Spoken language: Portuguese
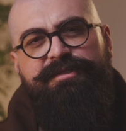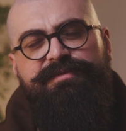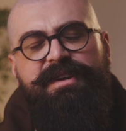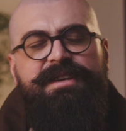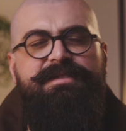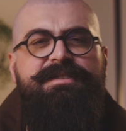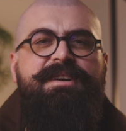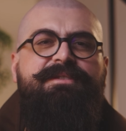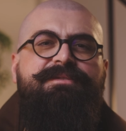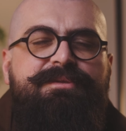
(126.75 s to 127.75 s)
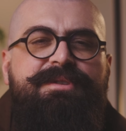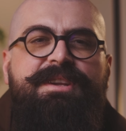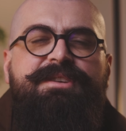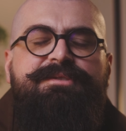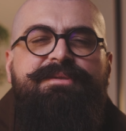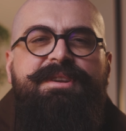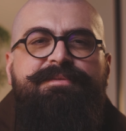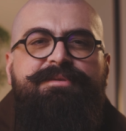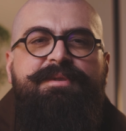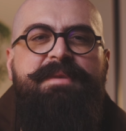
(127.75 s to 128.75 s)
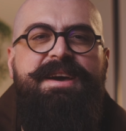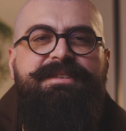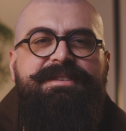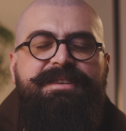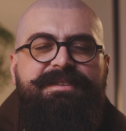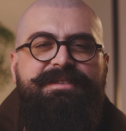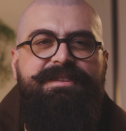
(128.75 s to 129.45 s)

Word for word: é o diferencial. O início do livro começa